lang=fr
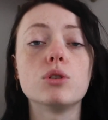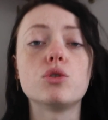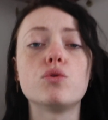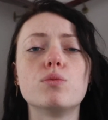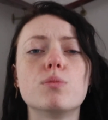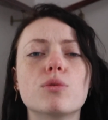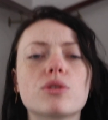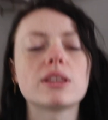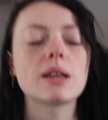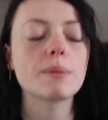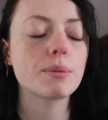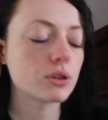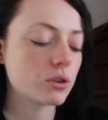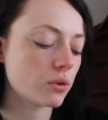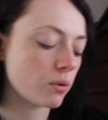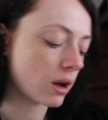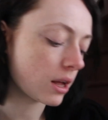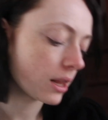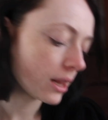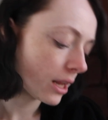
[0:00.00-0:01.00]
mais je vous montre n'importe
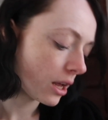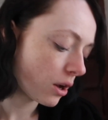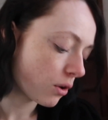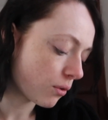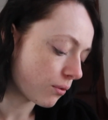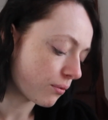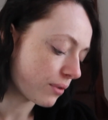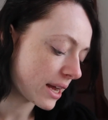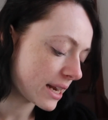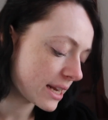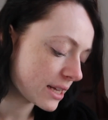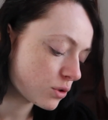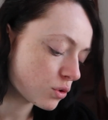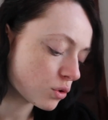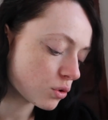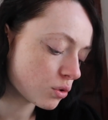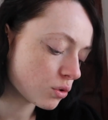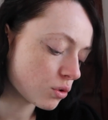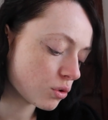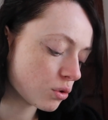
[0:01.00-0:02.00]
quoi, on va aller
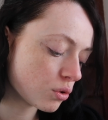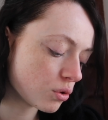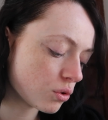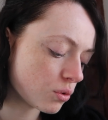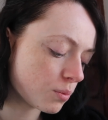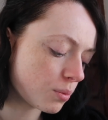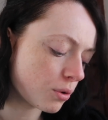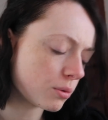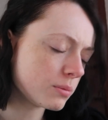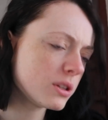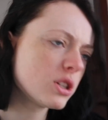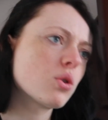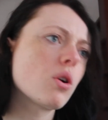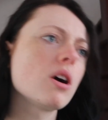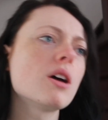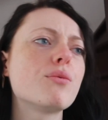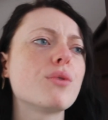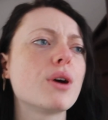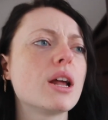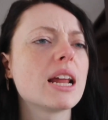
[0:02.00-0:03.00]
se promener, je
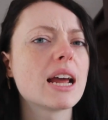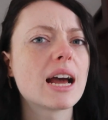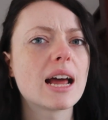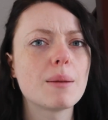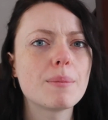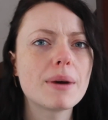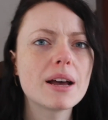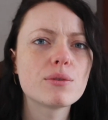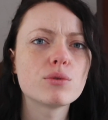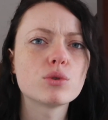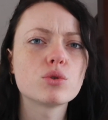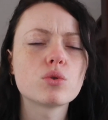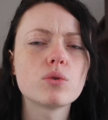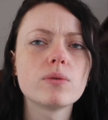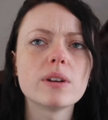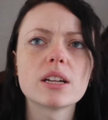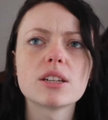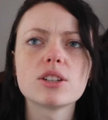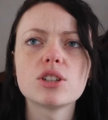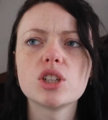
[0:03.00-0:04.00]
crois elle veut aller à Alma, elle veut se
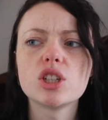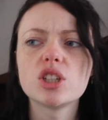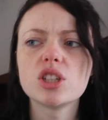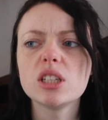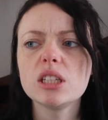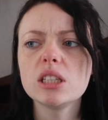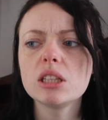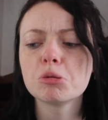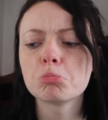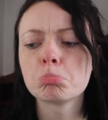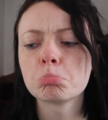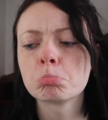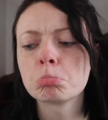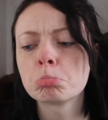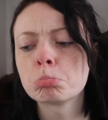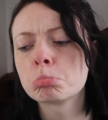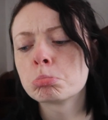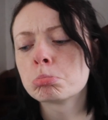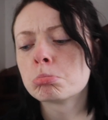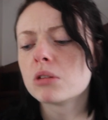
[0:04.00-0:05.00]
trouver un jean
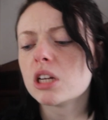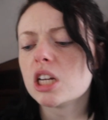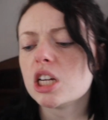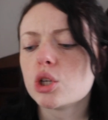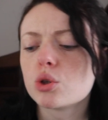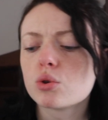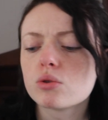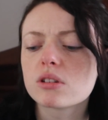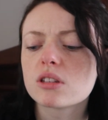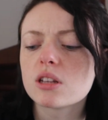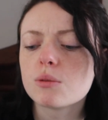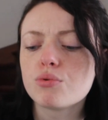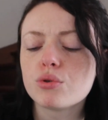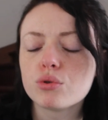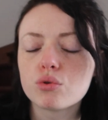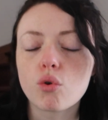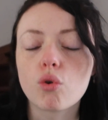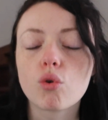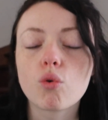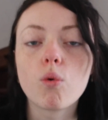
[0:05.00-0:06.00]
et je ne sais plus
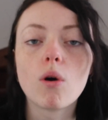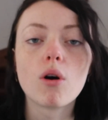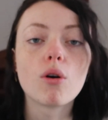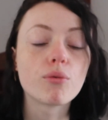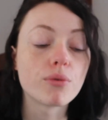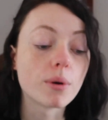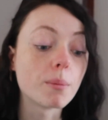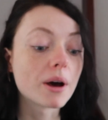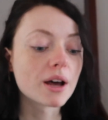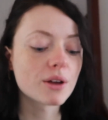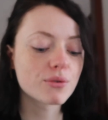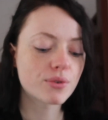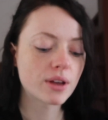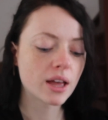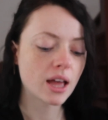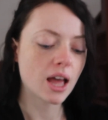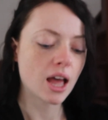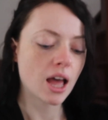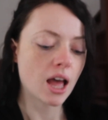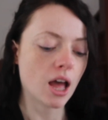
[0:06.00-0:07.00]
trop quoi, enfin bref.
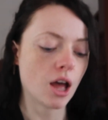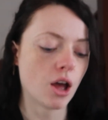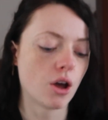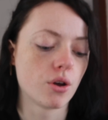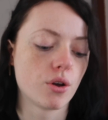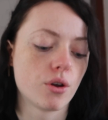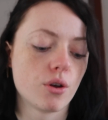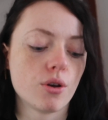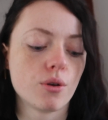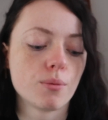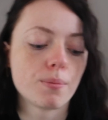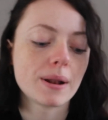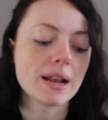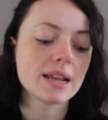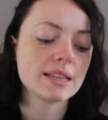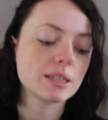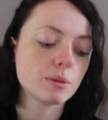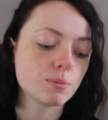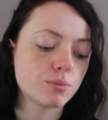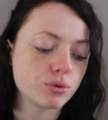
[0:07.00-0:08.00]
Euh,
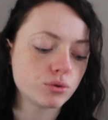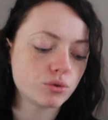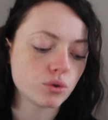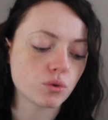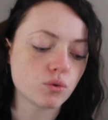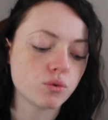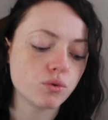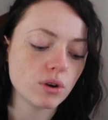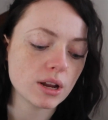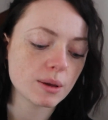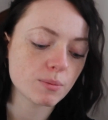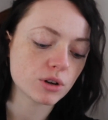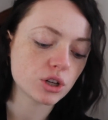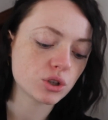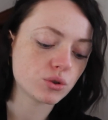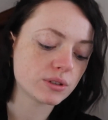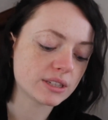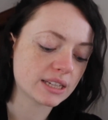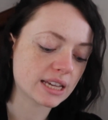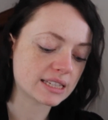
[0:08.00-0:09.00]
planning plutôt cool et moi
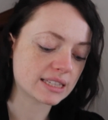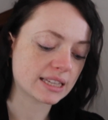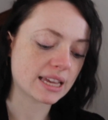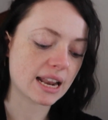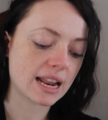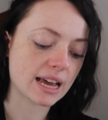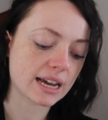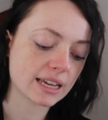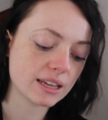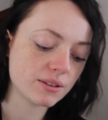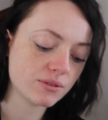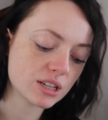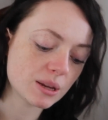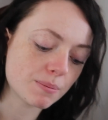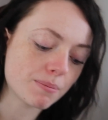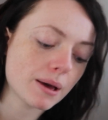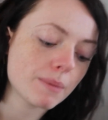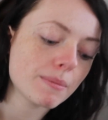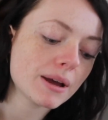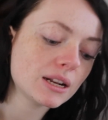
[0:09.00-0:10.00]
jusqu'à ce qu'elle arrive j'ai
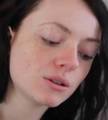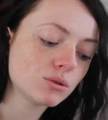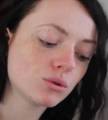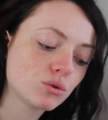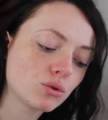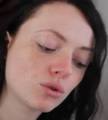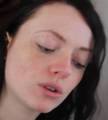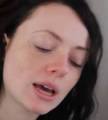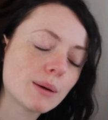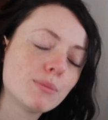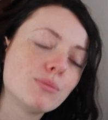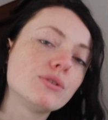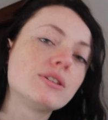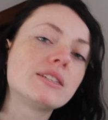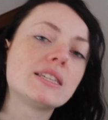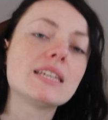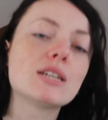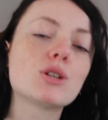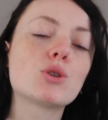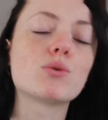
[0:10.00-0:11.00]
pas mal de trucs à
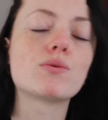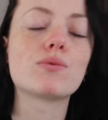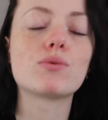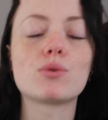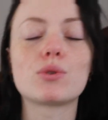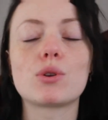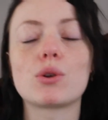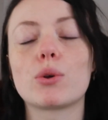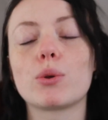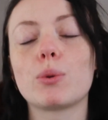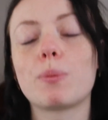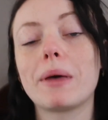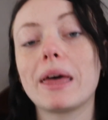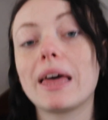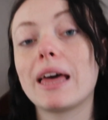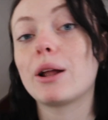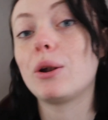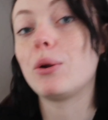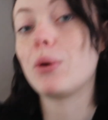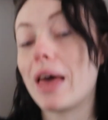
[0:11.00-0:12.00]
bosser, je vous en
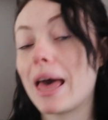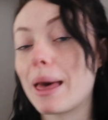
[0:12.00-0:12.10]
reparle